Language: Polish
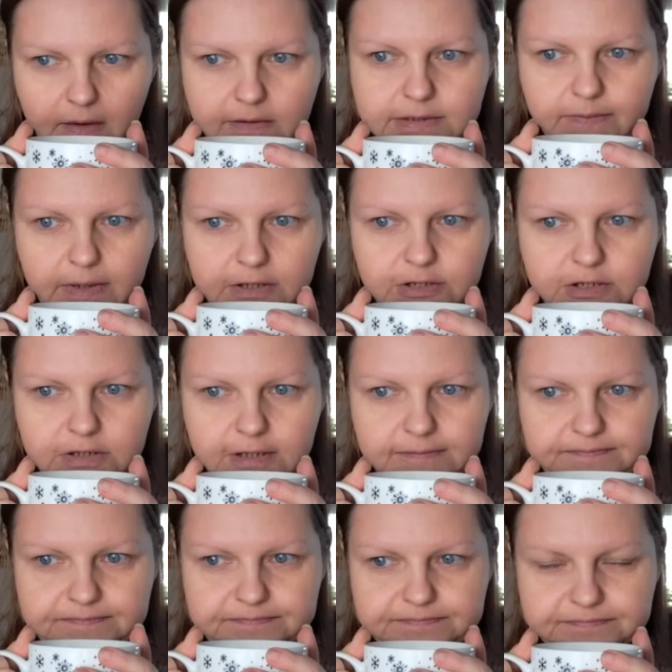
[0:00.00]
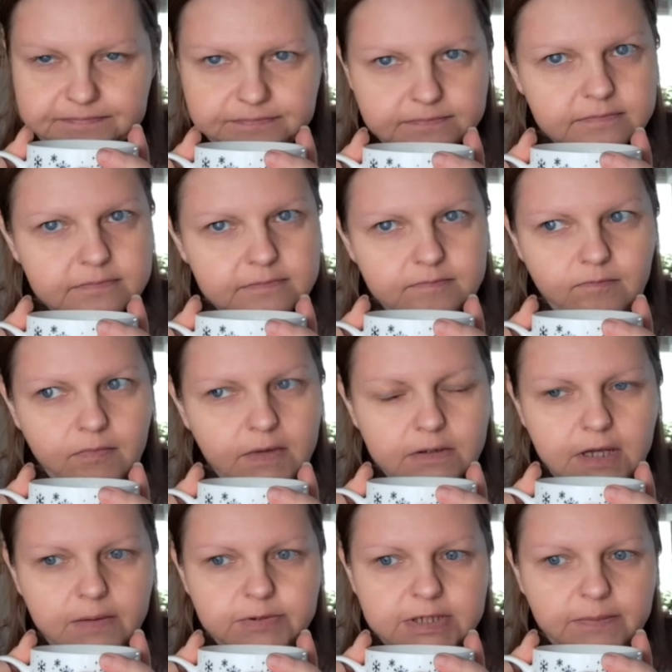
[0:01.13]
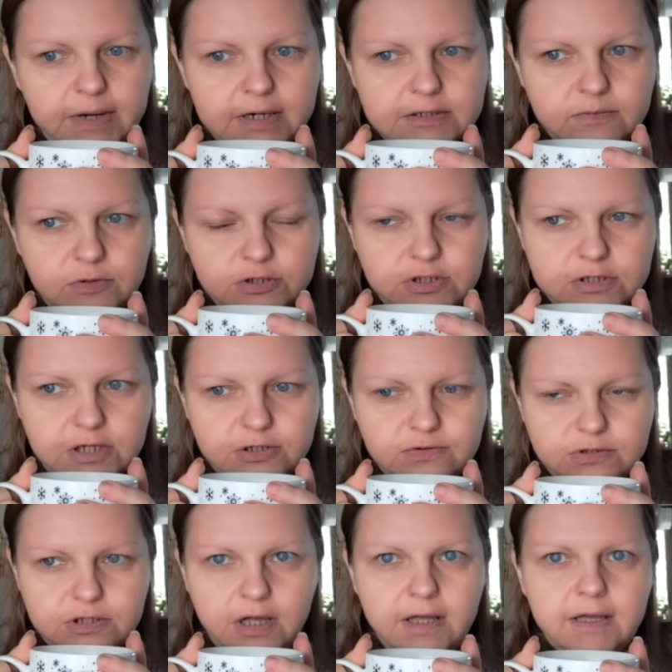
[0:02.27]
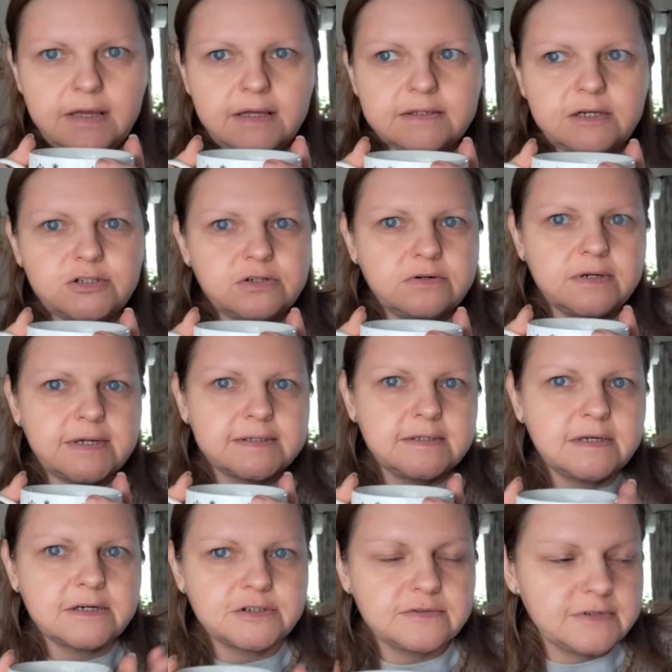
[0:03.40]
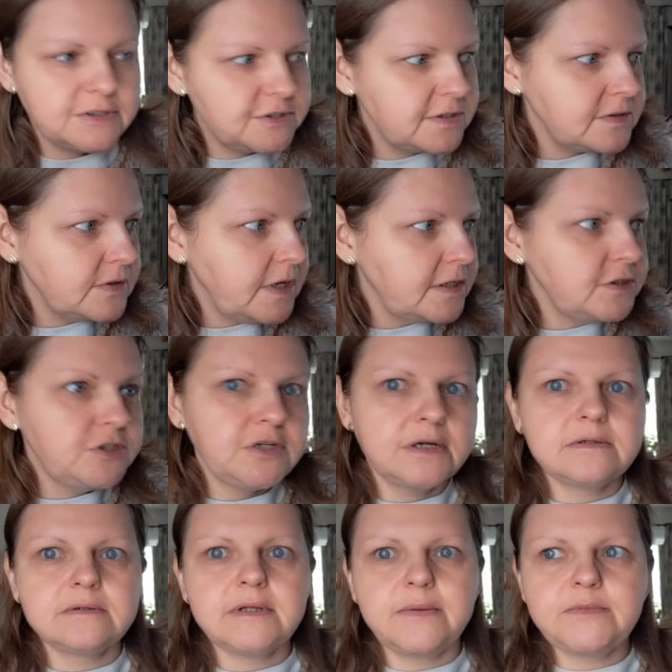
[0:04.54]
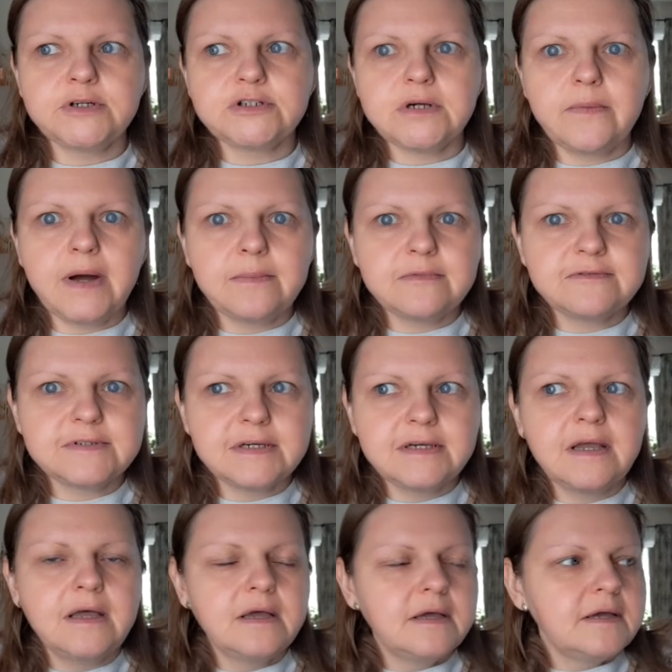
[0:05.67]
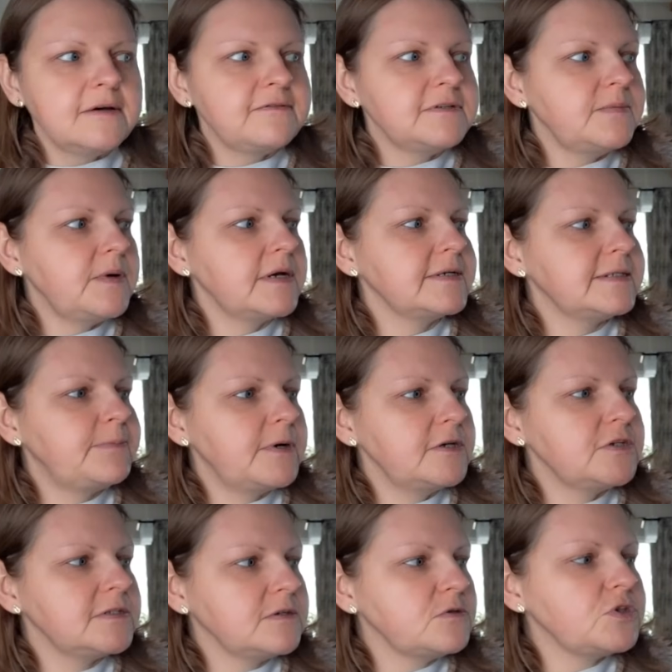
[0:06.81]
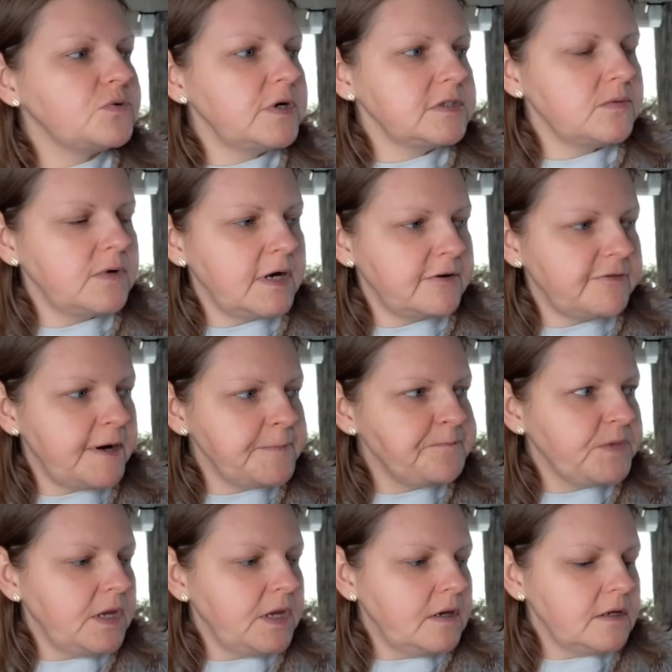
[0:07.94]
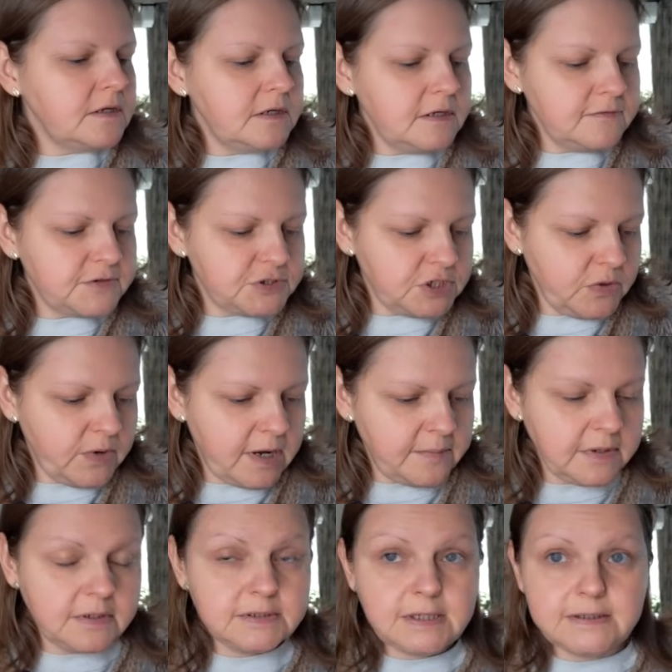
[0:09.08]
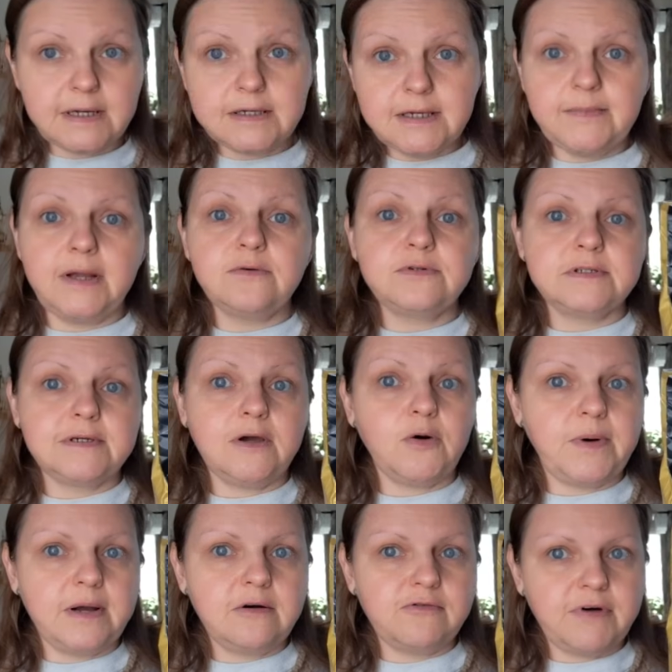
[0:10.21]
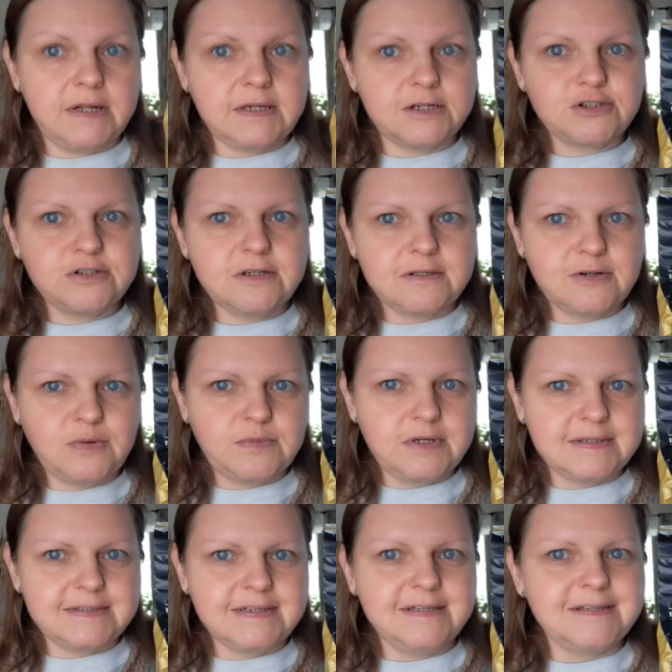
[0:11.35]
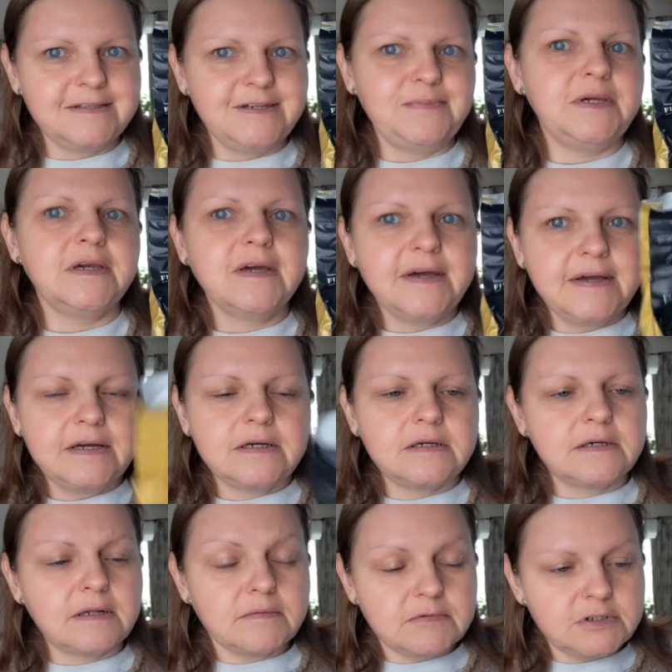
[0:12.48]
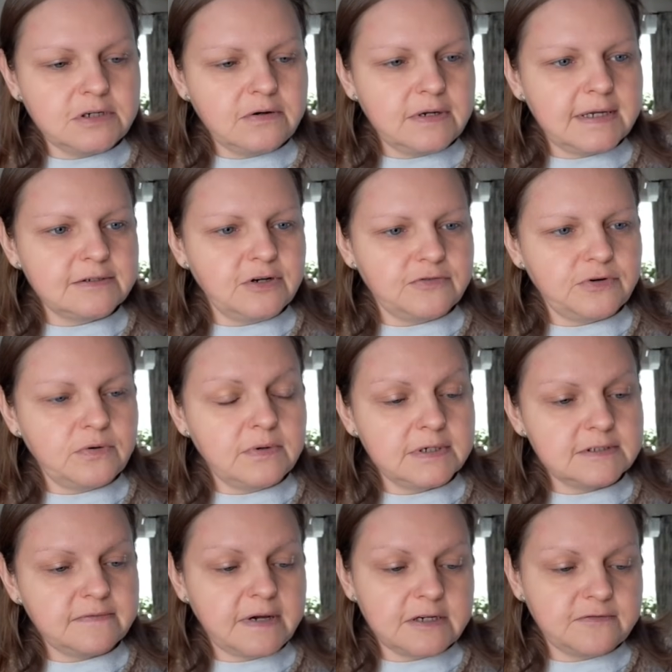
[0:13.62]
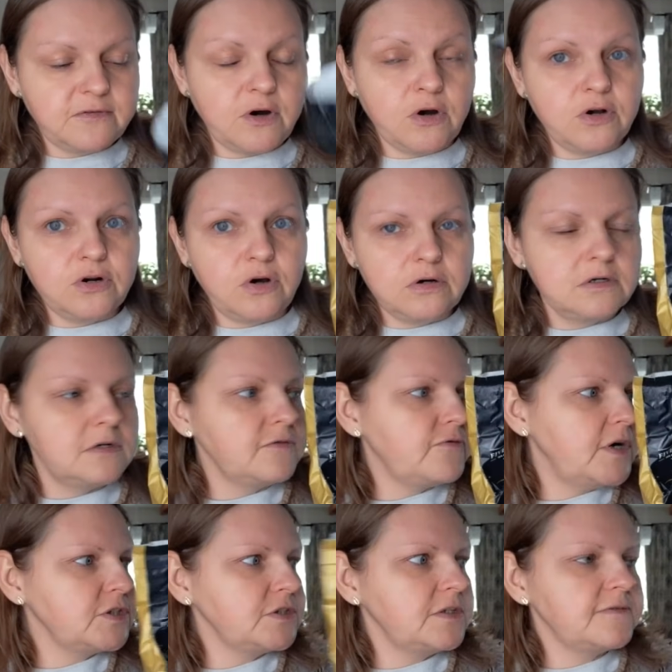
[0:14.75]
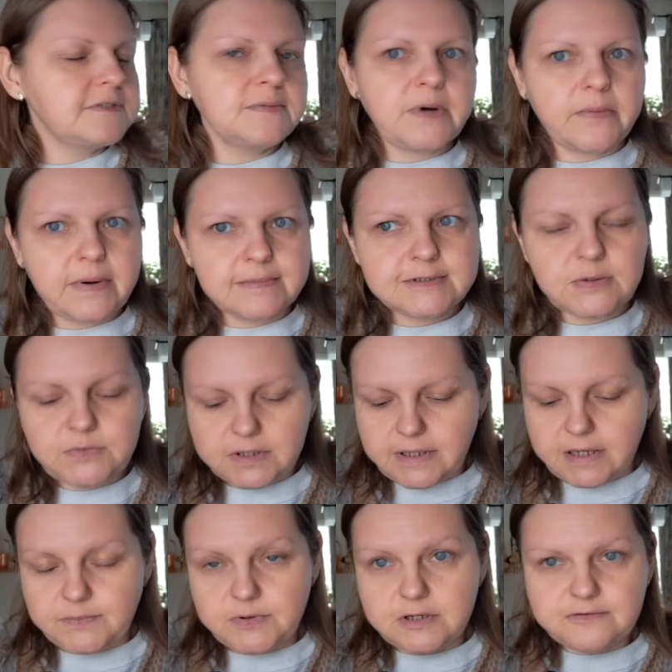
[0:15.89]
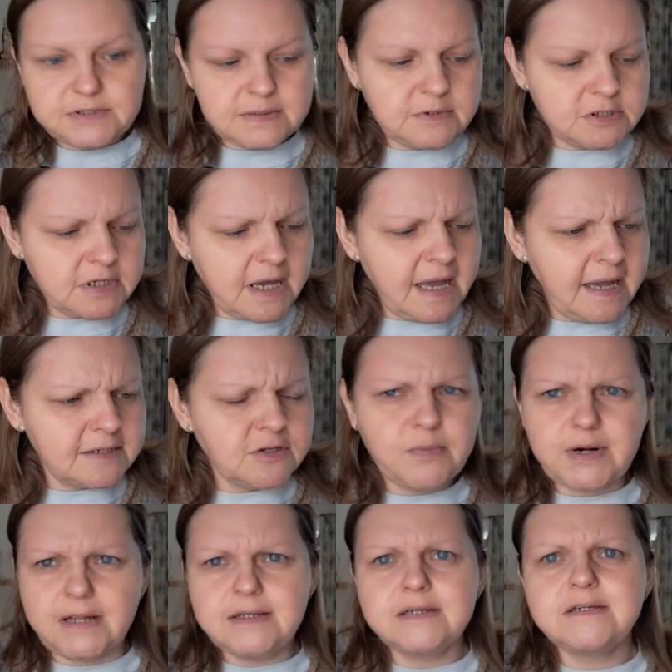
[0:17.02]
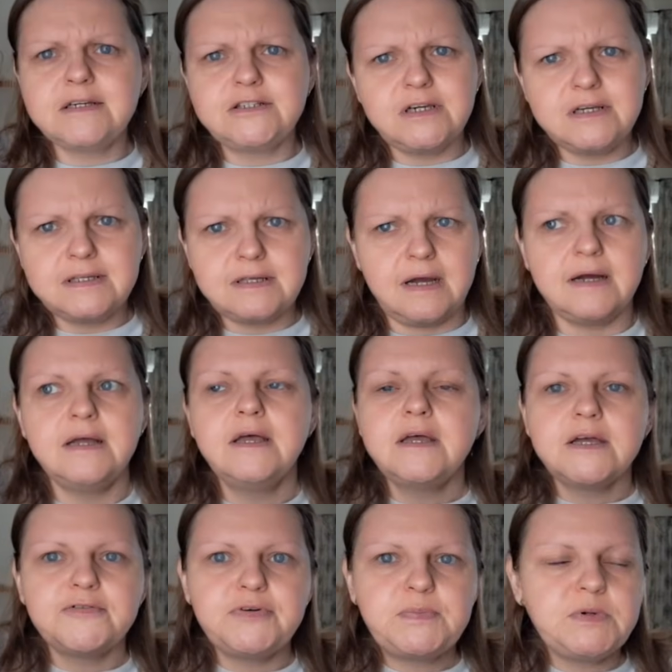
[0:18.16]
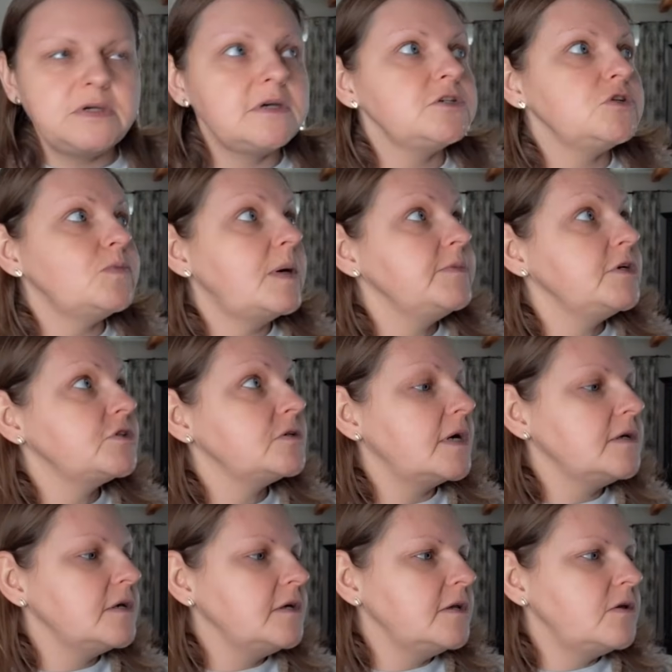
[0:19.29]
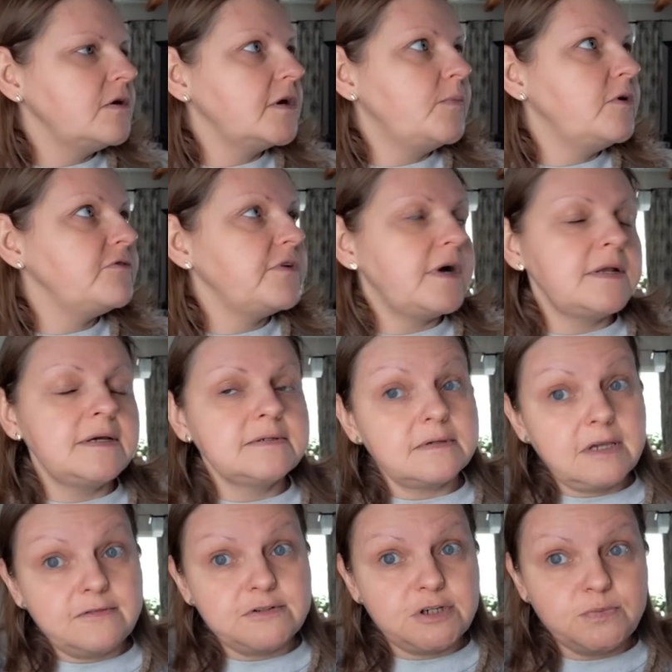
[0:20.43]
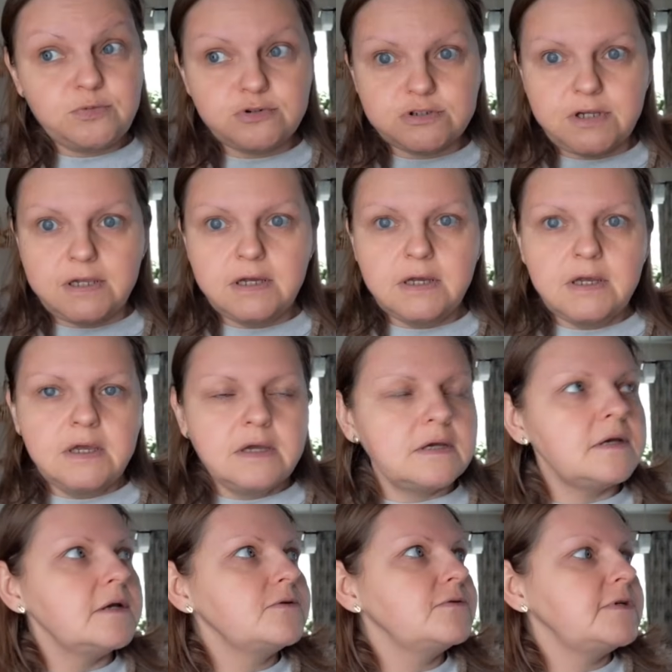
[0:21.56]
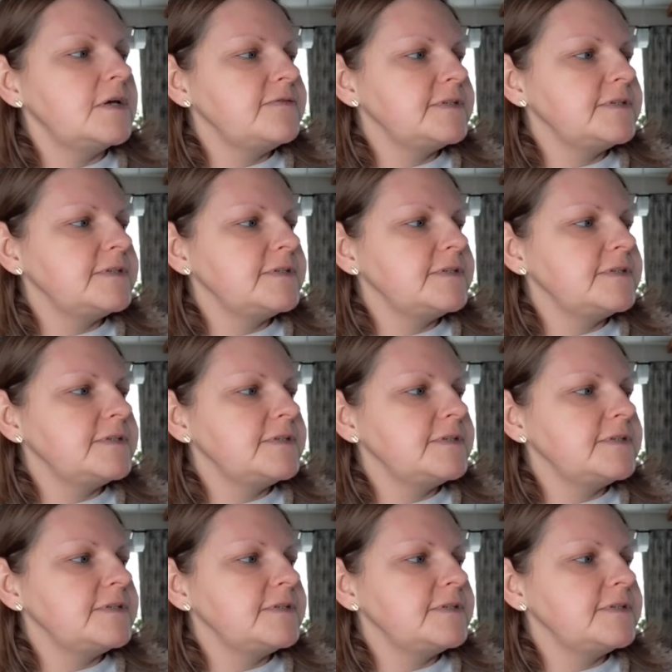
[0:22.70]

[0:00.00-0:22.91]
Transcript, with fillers: Smaczna. Tak za bardzo może nie czuć tej czekolady, także wiecie co, ja dzisiaj to namieszałam w, tej, w tym ekspresie, skończyła się kawa i wzięłam te takie malutkie opakowania, czyli to między innymi e, czekoladową z 5 o'clock właśnie wsypałam sobie najpierw, sobie myślę, a dobra, niech idzie i ta, wypije się. Mam jeszcze takie kilogramowe, ale to najwyżej później e, tutaj